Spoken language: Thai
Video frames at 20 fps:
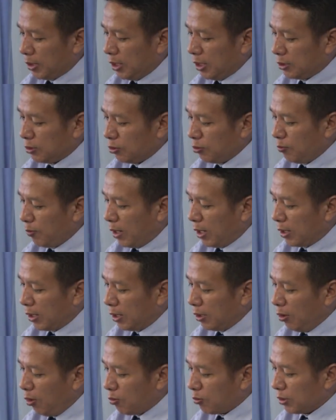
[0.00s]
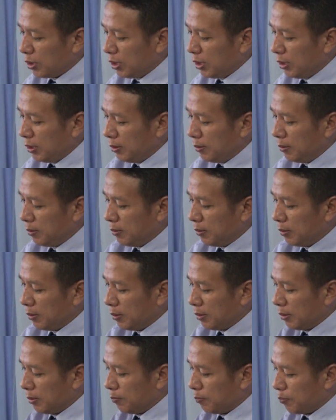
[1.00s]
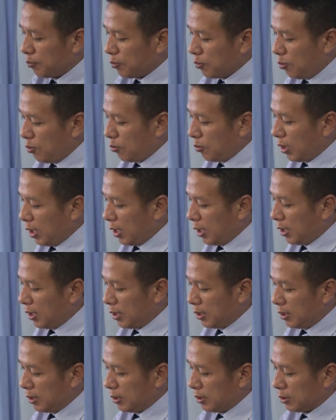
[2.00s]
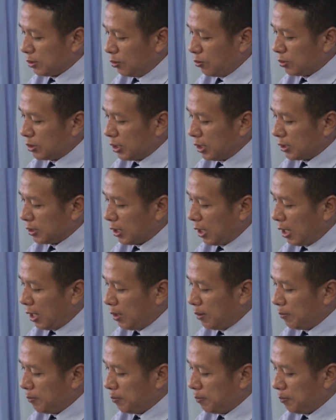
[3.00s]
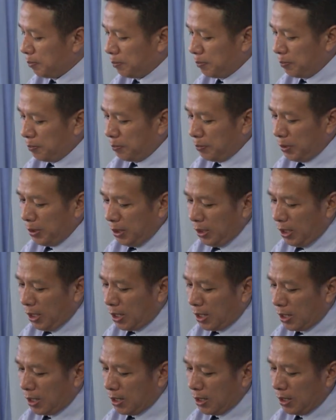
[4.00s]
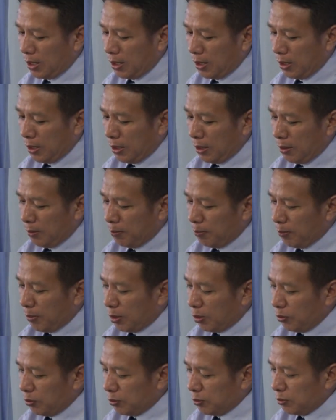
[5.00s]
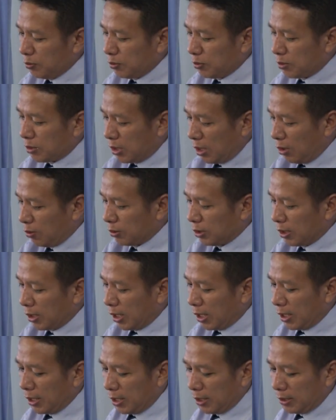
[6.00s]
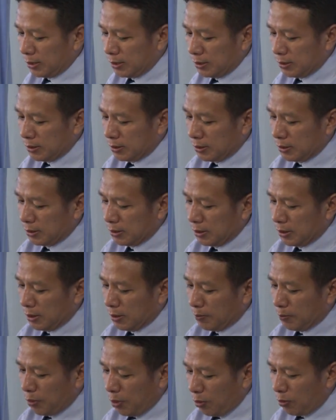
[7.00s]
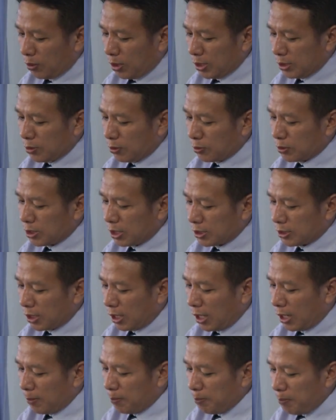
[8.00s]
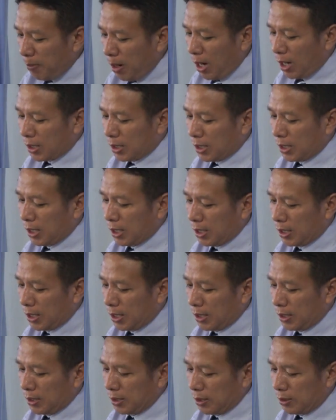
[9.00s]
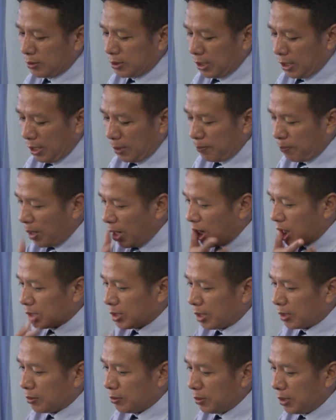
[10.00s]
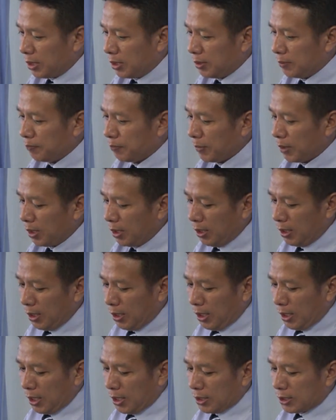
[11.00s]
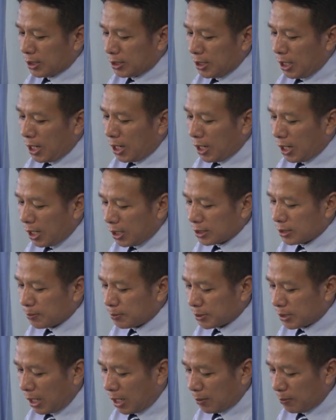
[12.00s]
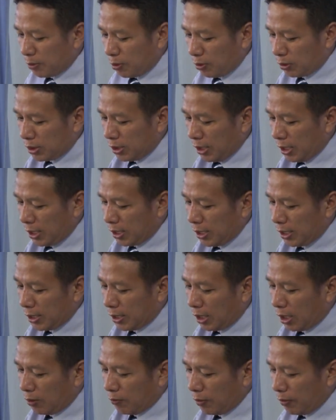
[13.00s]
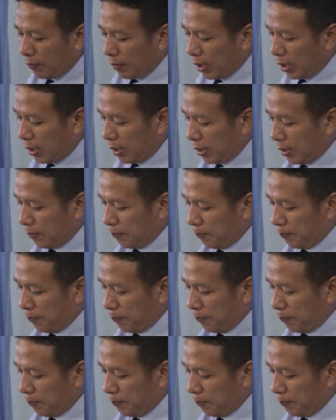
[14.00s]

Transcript: พระเยซูมาในโลกนี้พระองค์ได้ทรงเสียสละ เพื่อมนุษย์เราทั้งหลายนั้น พระองค์ได้ทรงเสียสละมากขนาดไหน เราจะเห็นภาพจากตรงนี้ อิสยาห์53 ข้อที่ 5 ได้กล่าวไว้ว่า